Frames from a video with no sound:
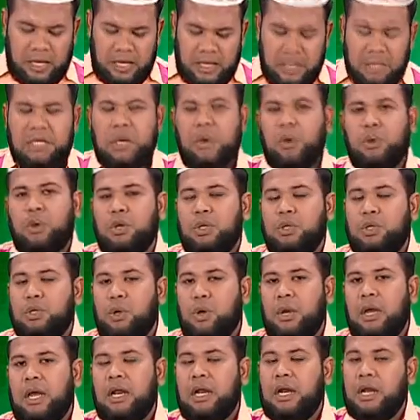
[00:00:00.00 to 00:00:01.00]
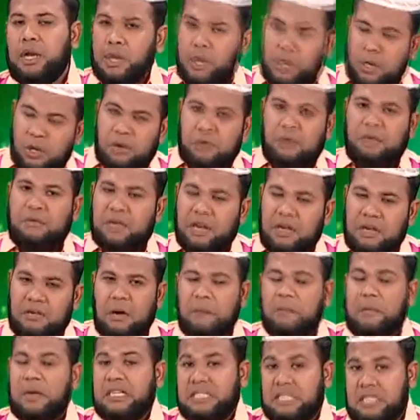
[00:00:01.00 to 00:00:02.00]
இந்த ஒரு தொடர் இன்னும்
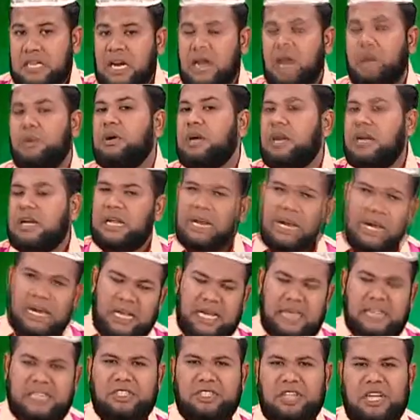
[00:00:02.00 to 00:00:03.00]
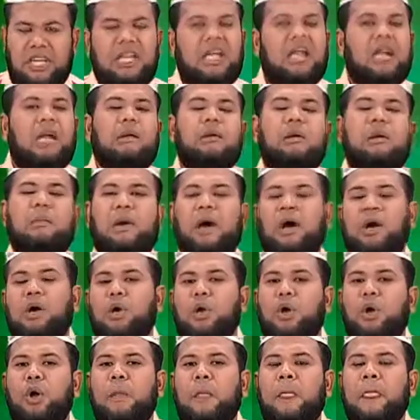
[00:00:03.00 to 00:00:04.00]
விரிவாக பேசுகிற அளவுக்கு நிறைய செய்திகள் நம்ம
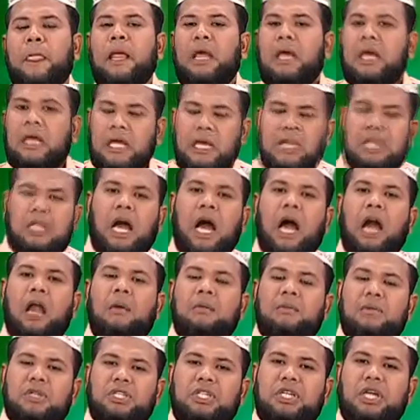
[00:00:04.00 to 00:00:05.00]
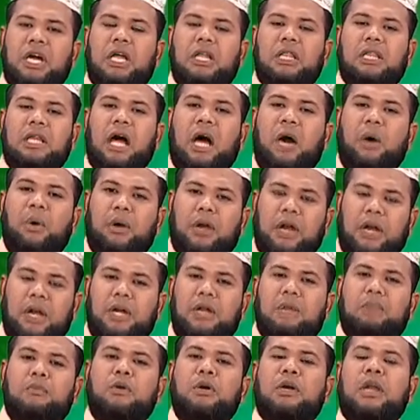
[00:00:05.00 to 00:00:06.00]
பார்க்குறோம் இருந்தாலும் இன்ஷா அல்லா ஒரு
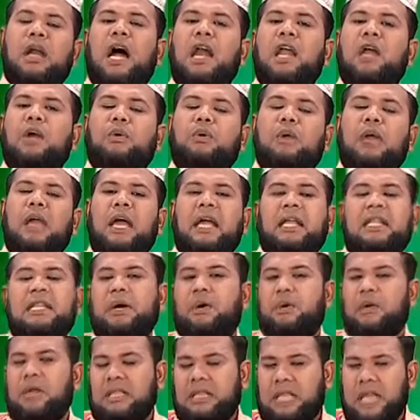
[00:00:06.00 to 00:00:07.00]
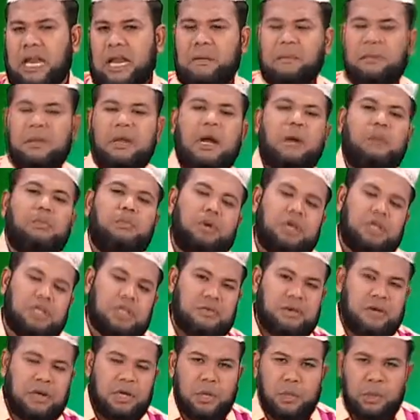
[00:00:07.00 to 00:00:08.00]
ரெண்டு மூணு நாளுக்குள்ளே இந்த ஒரு தலைப்பை நாம்
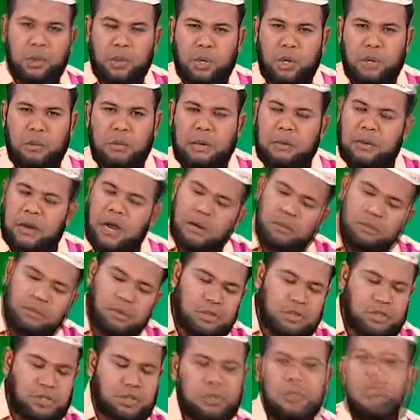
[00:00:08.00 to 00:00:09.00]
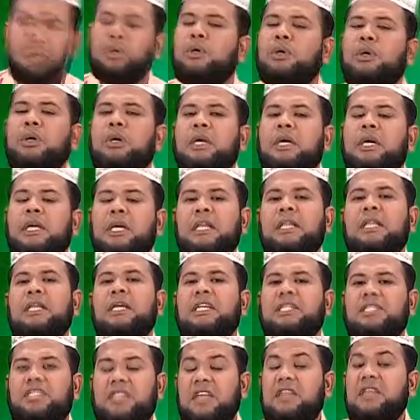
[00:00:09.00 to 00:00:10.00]
முடித்து விட இருக்கிறோம் ரமலான் முழுசும் இந்த
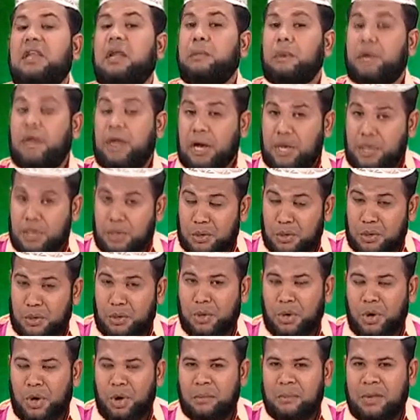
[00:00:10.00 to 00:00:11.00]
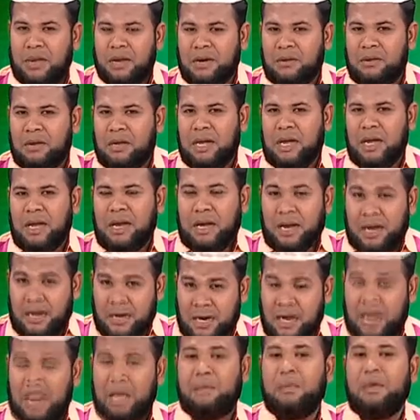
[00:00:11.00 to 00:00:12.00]
செய்தி நாம் கேட்டு இருக்கிறோம் என்று
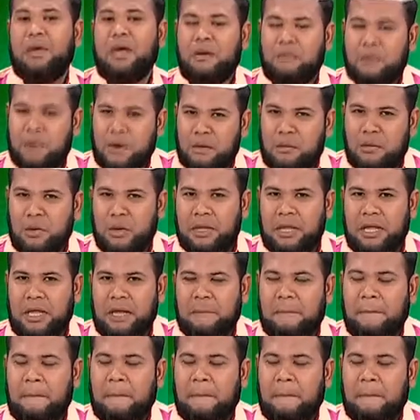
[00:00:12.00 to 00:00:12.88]
நினைப்பு ஏற்படும் போது